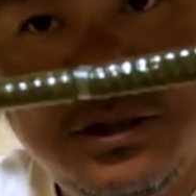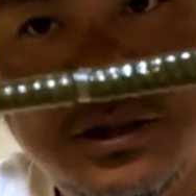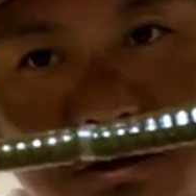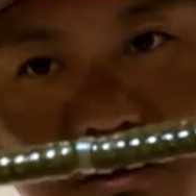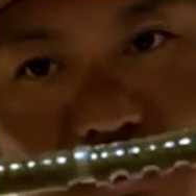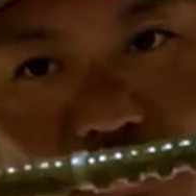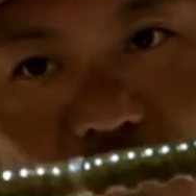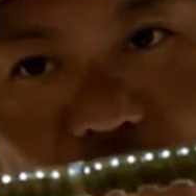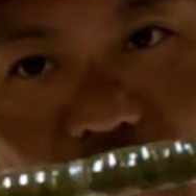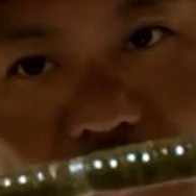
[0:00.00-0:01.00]
1
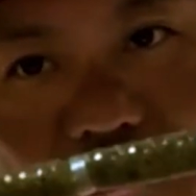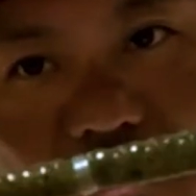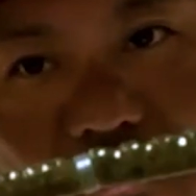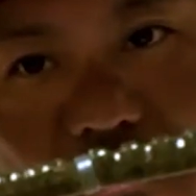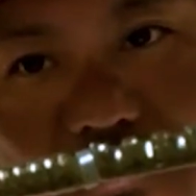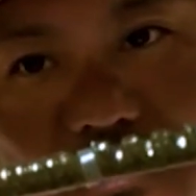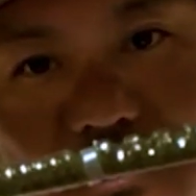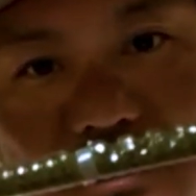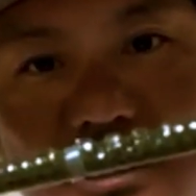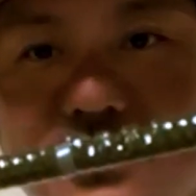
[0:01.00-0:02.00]
個僕は
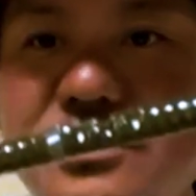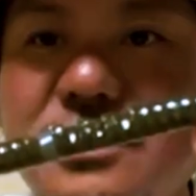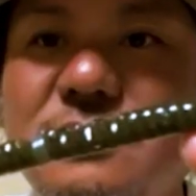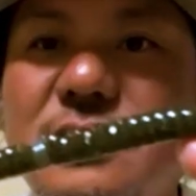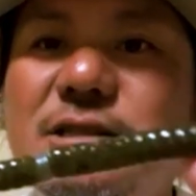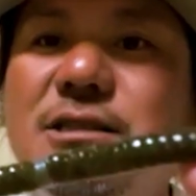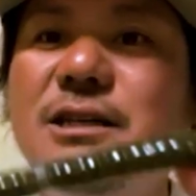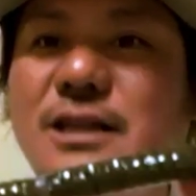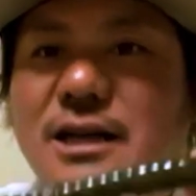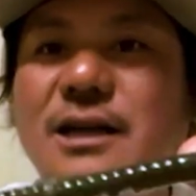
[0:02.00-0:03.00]
小さくしてる感じ
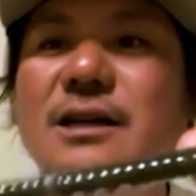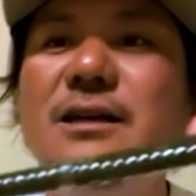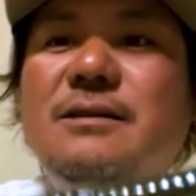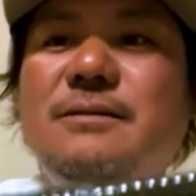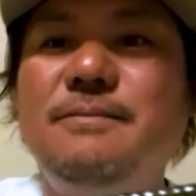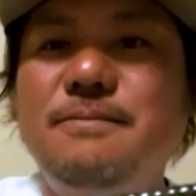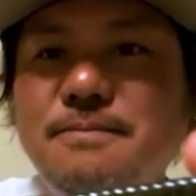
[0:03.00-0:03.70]
かな。う